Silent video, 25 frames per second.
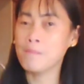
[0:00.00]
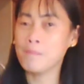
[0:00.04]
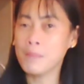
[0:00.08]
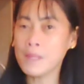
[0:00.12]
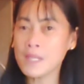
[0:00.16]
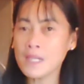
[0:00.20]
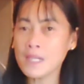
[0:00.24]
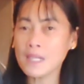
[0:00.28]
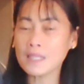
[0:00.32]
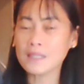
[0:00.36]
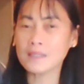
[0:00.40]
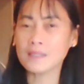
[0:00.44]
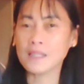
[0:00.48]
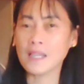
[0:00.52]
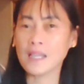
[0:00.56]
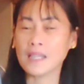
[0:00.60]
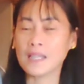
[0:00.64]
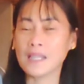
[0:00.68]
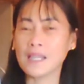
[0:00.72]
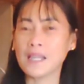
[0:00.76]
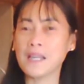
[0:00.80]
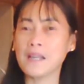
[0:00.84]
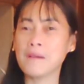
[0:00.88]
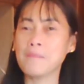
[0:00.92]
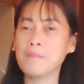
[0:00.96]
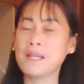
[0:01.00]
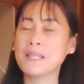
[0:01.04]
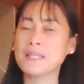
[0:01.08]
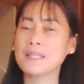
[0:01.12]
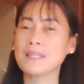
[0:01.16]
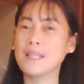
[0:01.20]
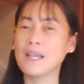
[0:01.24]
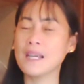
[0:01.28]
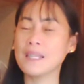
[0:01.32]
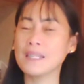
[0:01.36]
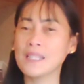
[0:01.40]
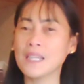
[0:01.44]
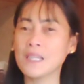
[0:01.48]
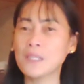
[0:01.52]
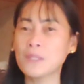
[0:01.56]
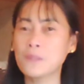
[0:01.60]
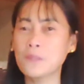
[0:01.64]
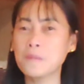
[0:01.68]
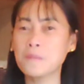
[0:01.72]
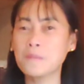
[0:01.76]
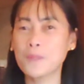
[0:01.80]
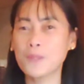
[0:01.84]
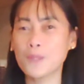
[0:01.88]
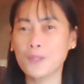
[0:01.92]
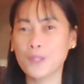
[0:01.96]
But, dahil kalalabas lang ng
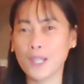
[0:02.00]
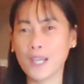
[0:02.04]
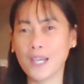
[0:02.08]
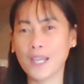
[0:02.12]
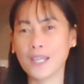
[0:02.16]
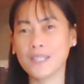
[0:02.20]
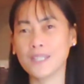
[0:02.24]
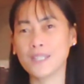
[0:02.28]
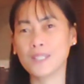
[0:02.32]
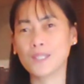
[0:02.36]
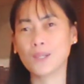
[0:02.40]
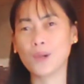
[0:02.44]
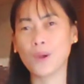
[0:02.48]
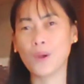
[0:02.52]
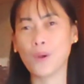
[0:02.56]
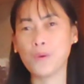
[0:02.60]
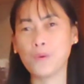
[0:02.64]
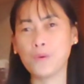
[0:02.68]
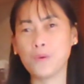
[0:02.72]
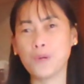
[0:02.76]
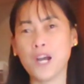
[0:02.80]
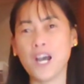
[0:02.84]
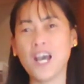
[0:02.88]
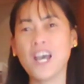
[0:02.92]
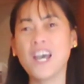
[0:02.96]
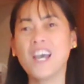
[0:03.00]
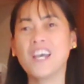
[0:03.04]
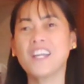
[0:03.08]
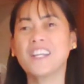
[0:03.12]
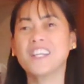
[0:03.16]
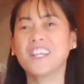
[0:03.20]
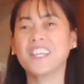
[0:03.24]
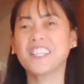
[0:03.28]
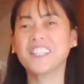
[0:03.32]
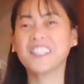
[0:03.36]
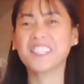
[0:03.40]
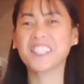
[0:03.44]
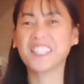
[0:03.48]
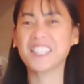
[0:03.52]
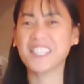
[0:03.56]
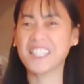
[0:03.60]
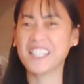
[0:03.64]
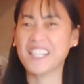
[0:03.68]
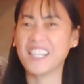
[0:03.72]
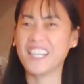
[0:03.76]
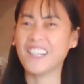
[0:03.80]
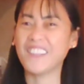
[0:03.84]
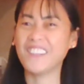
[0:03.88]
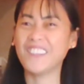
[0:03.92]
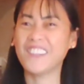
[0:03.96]
GoPro 9, so,
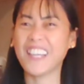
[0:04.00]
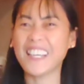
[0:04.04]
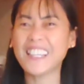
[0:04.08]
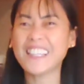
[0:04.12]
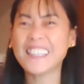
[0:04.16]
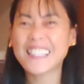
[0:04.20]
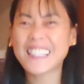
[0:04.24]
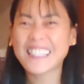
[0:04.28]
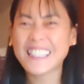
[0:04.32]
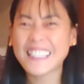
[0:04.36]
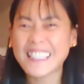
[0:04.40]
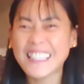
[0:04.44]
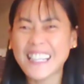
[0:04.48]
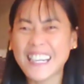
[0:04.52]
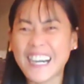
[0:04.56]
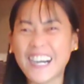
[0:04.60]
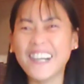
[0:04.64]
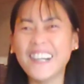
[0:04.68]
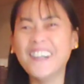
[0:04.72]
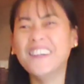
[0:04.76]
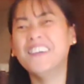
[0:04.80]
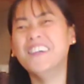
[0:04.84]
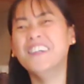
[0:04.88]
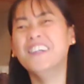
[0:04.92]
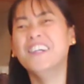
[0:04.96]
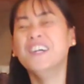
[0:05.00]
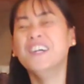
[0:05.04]
naintriga ako. Naintriga ako.